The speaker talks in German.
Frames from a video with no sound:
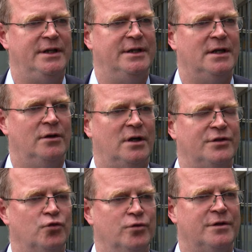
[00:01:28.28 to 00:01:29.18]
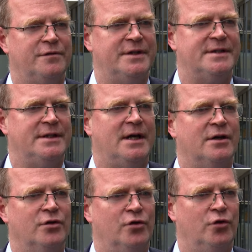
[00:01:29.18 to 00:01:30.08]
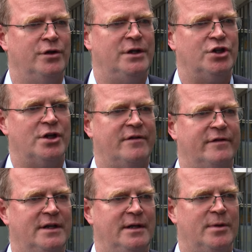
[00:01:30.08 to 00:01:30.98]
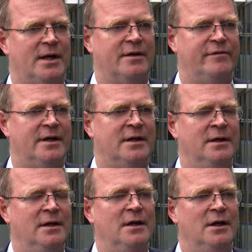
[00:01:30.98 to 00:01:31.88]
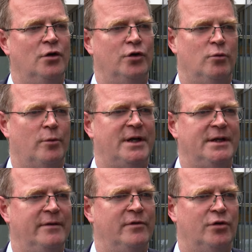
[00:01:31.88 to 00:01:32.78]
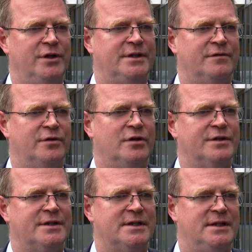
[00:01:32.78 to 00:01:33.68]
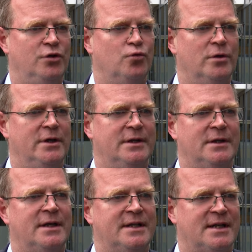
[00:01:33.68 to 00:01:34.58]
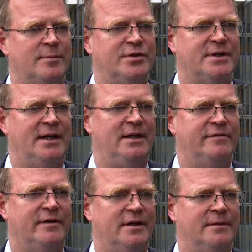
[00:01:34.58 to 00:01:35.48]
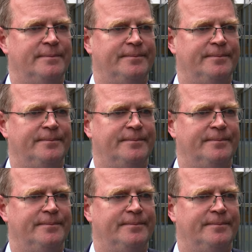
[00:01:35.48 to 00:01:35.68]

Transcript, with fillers: Kinder, also unter 14 Jahren, können nicht strafrechtlich belangt werden. Und im Moment gehen wir auch nicht davon aus, dass die Jugendlichen an der Tat beteiligt waren.